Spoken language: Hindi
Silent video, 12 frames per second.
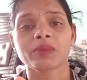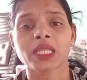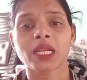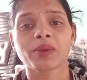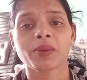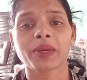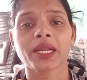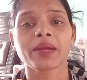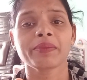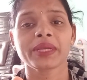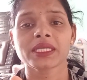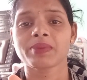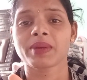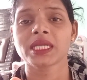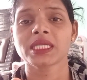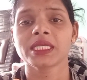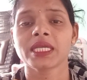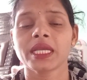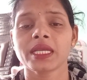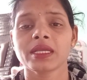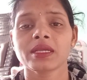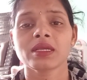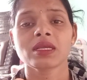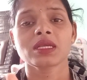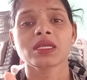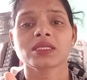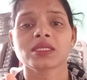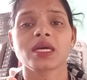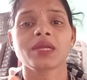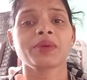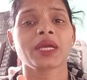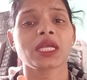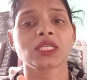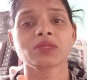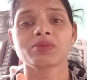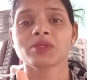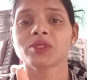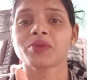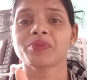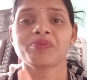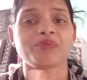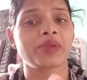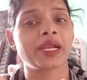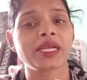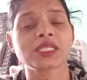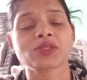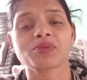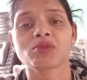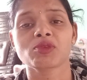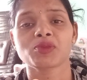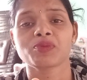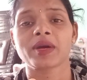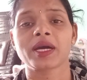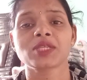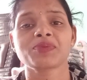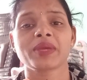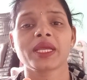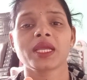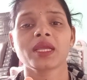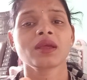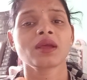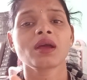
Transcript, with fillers: मतलब हमारा मेज पास ही है सार वगैरह सब फ्रेंड सब कुछ पास में है